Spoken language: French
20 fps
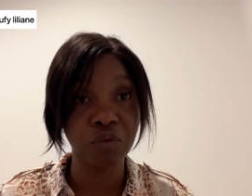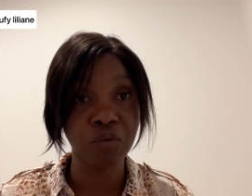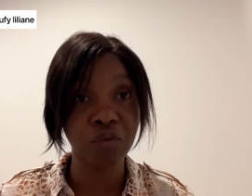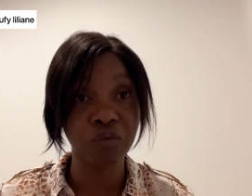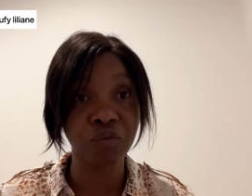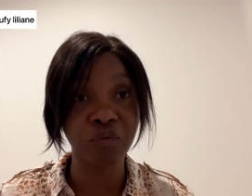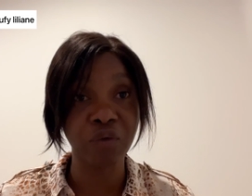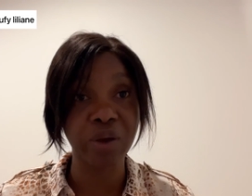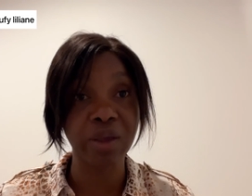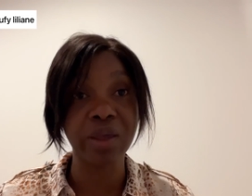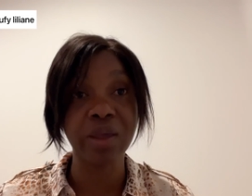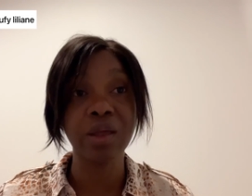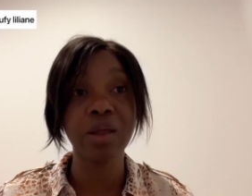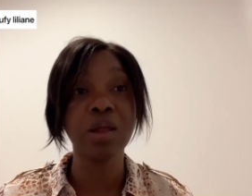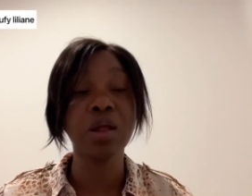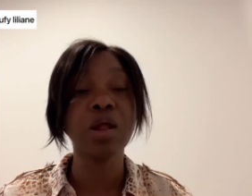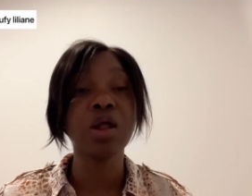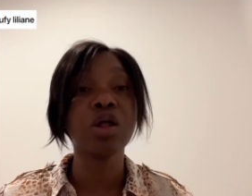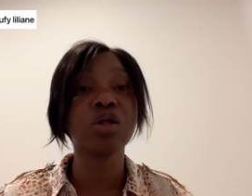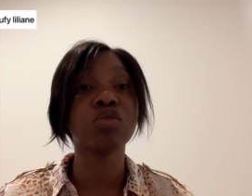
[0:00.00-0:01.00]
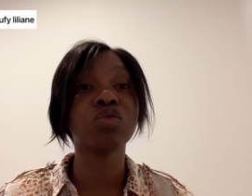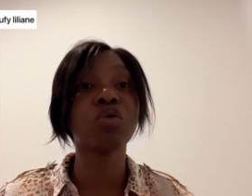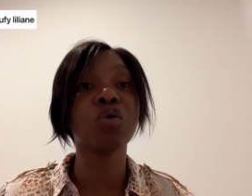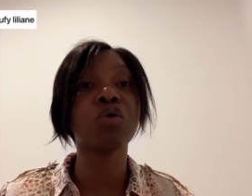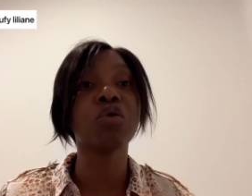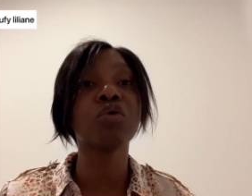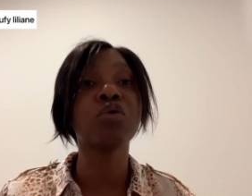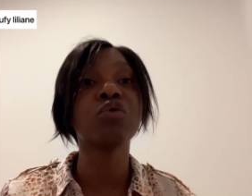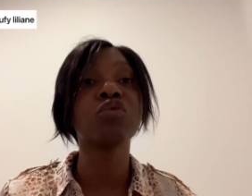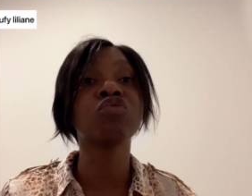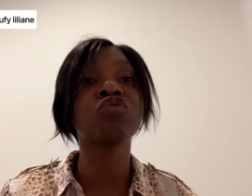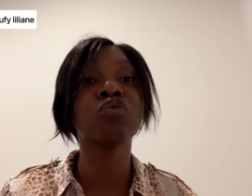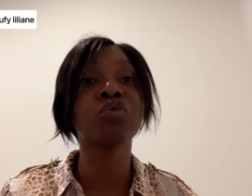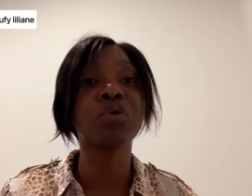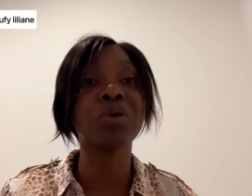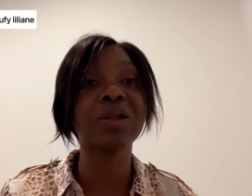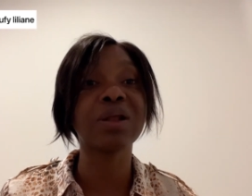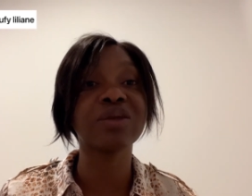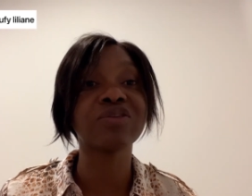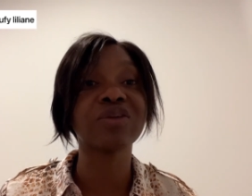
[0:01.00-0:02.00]
Vous voyez Donc, ce que
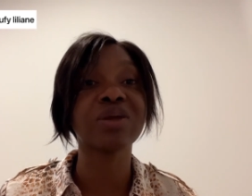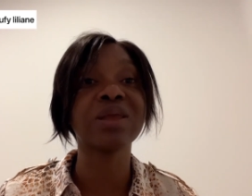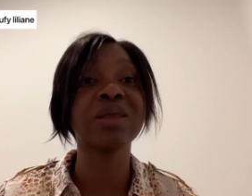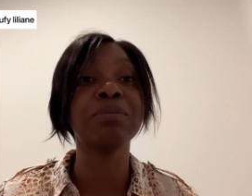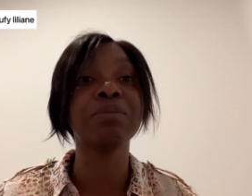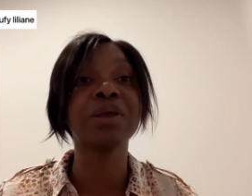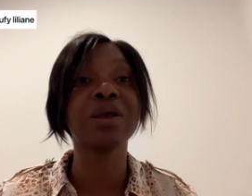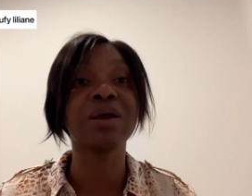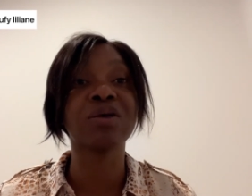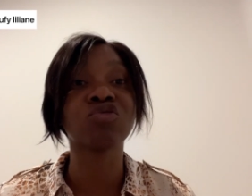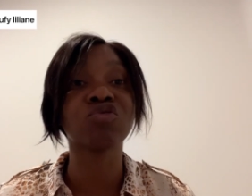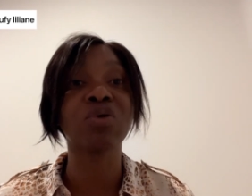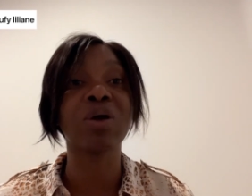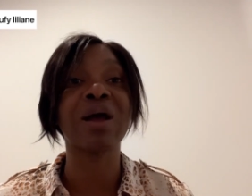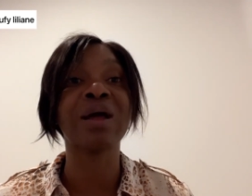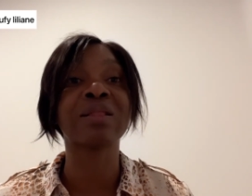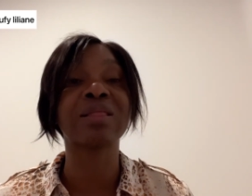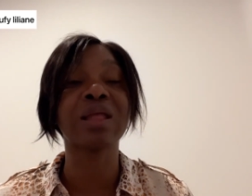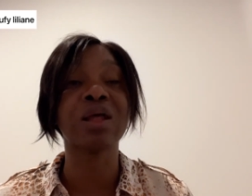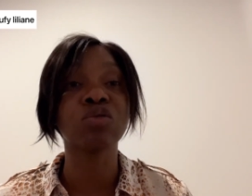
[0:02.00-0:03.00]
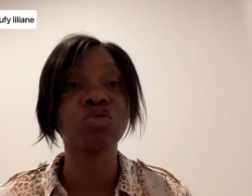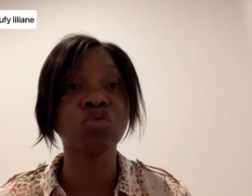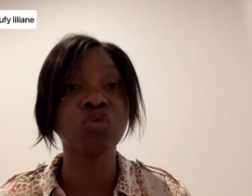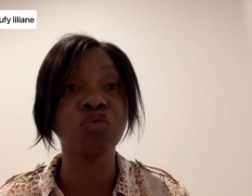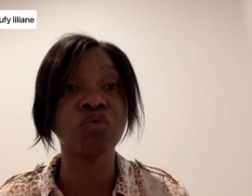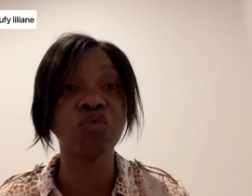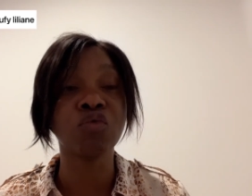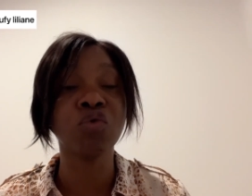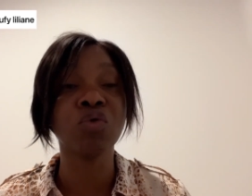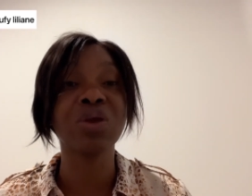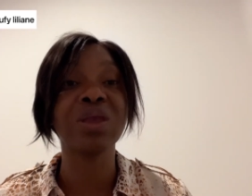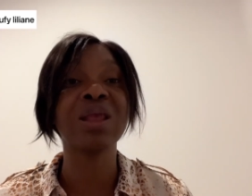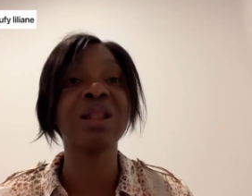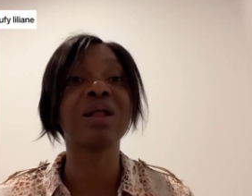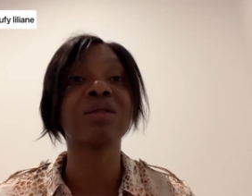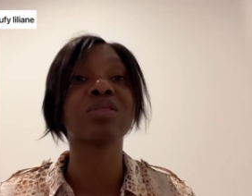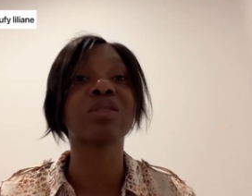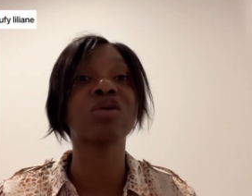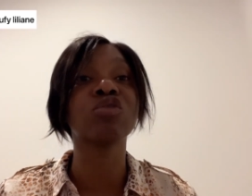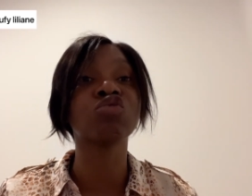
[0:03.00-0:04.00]
l'agent immigration attend de vous, il
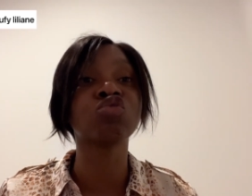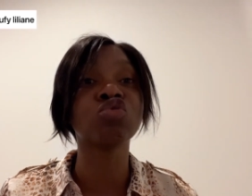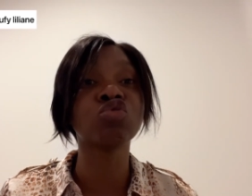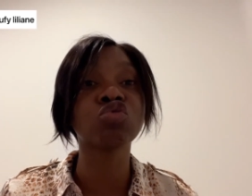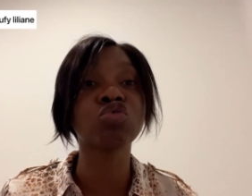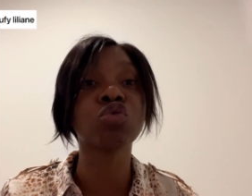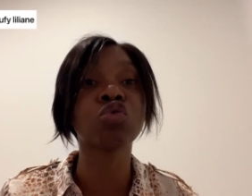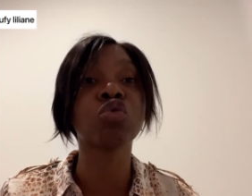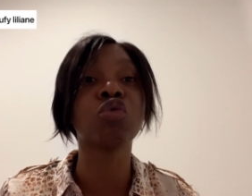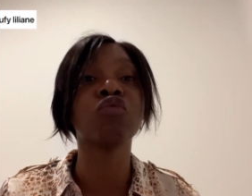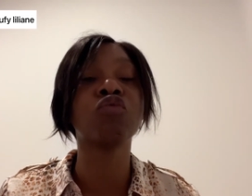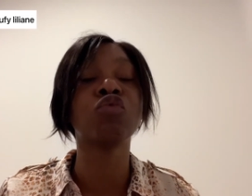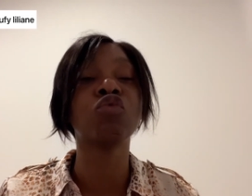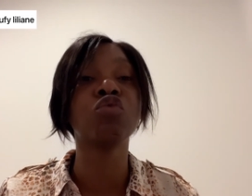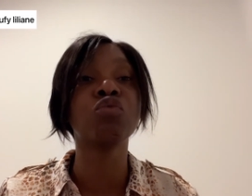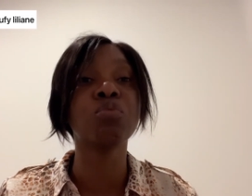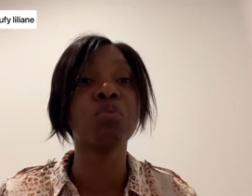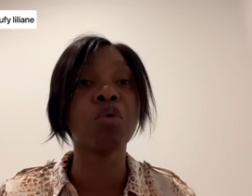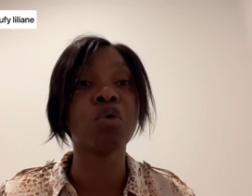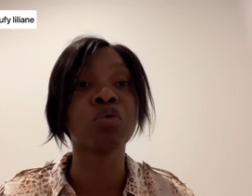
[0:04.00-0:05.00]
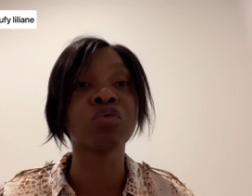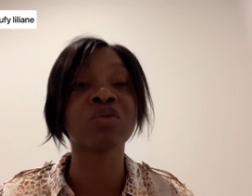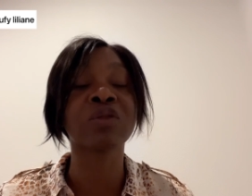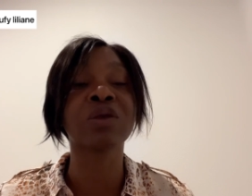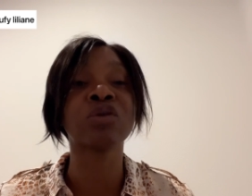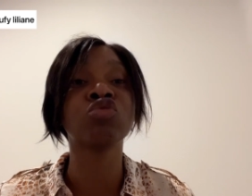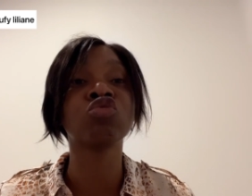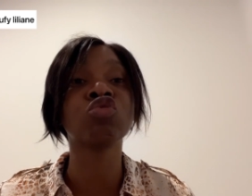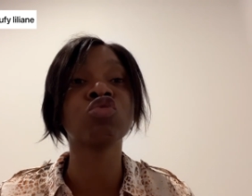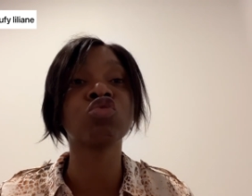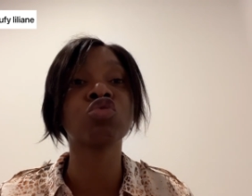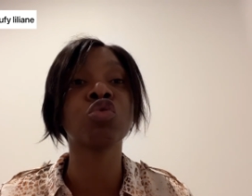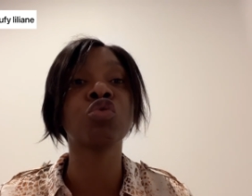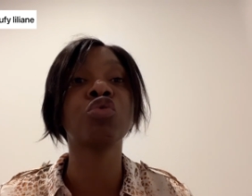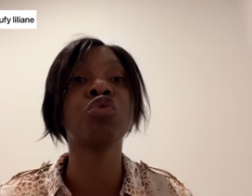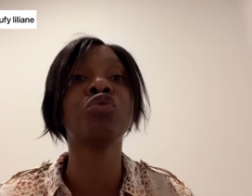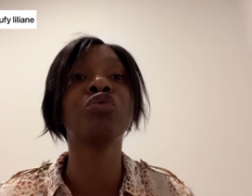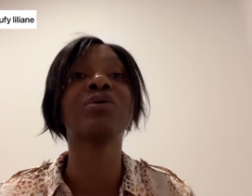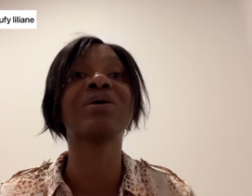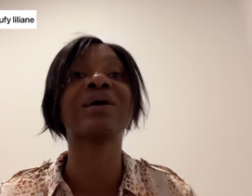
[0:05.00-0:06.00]
attend juste que vous lui montrez juste
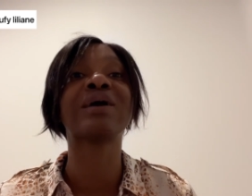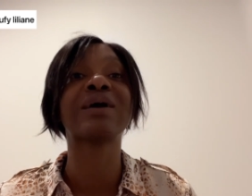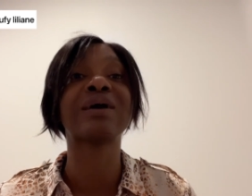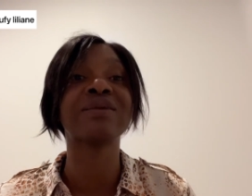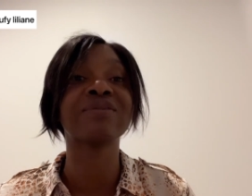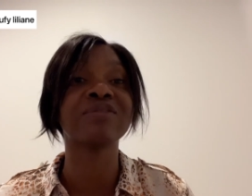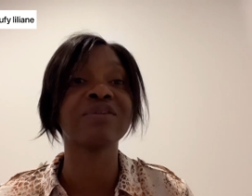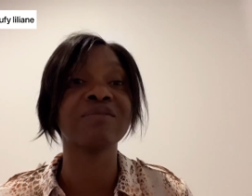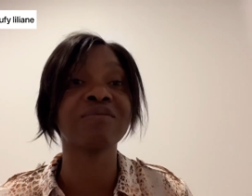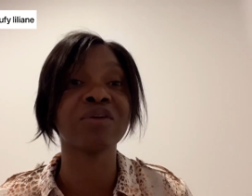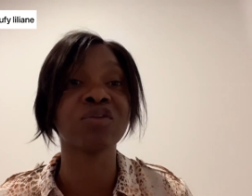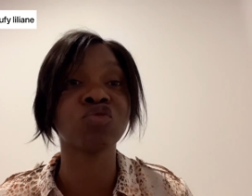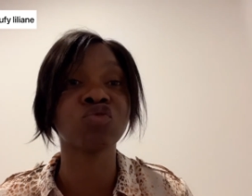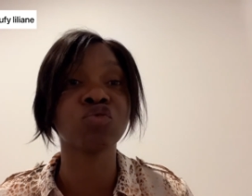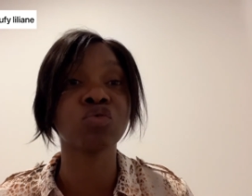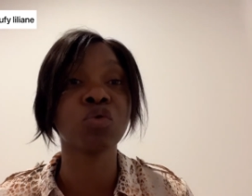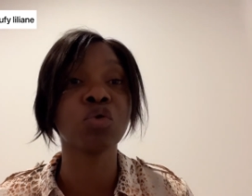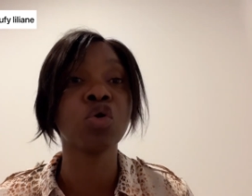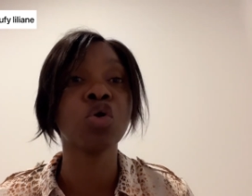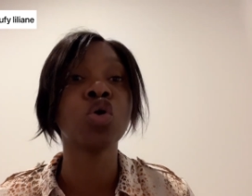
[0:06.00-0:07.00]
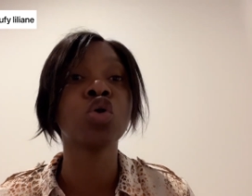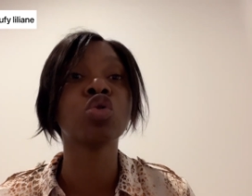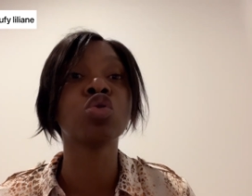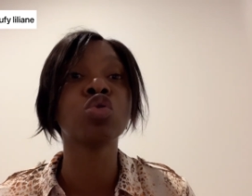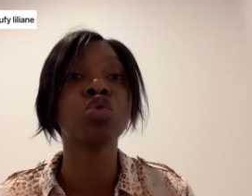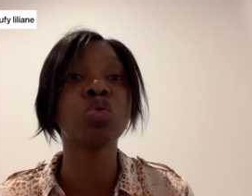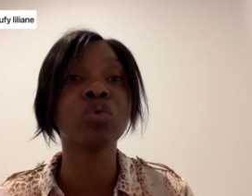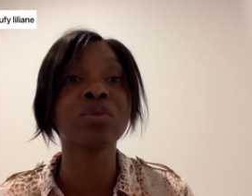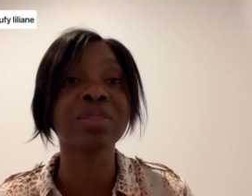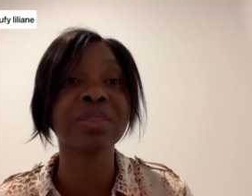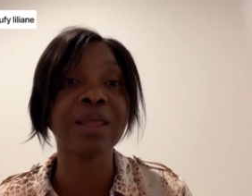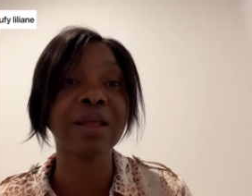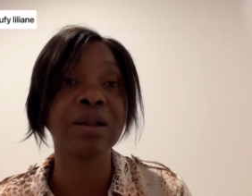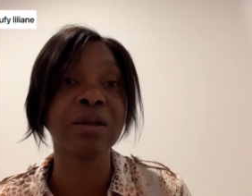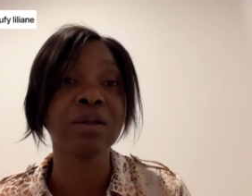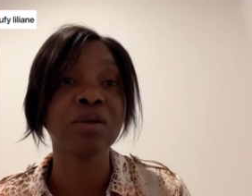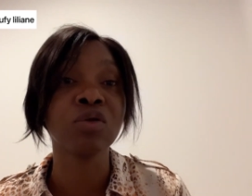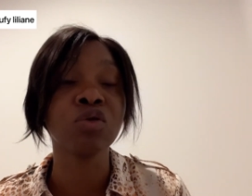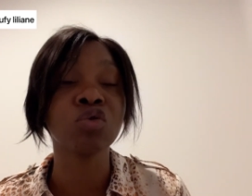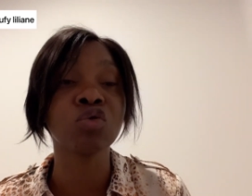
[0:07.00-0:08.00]
une réservation d'hôtel
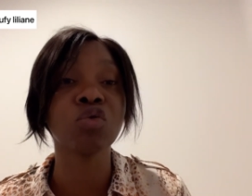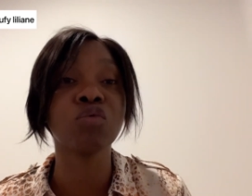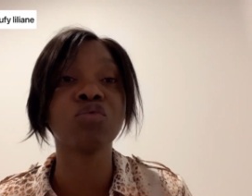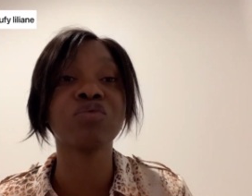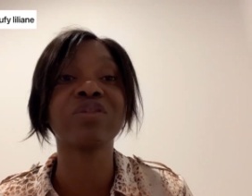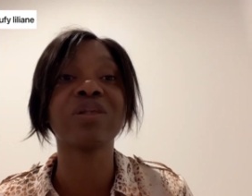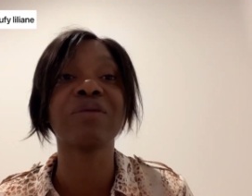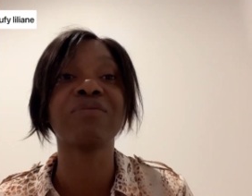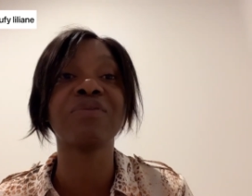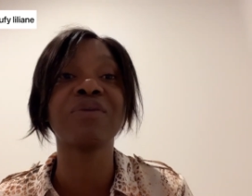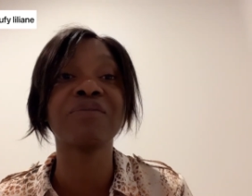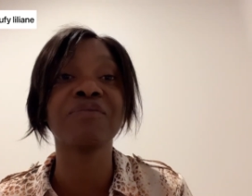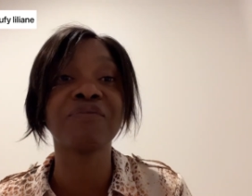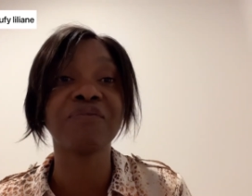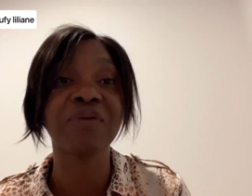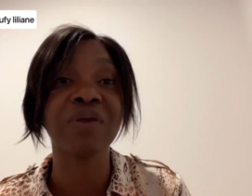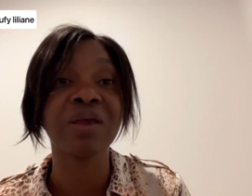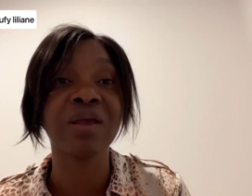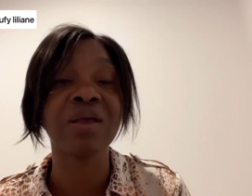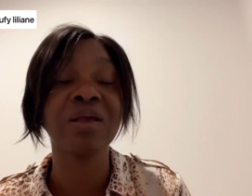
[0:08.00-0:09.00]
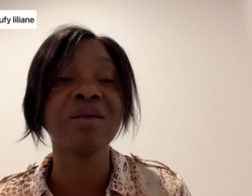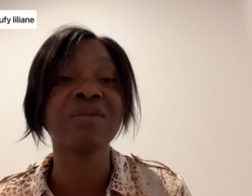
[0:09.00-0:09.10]
que vous aviez fait.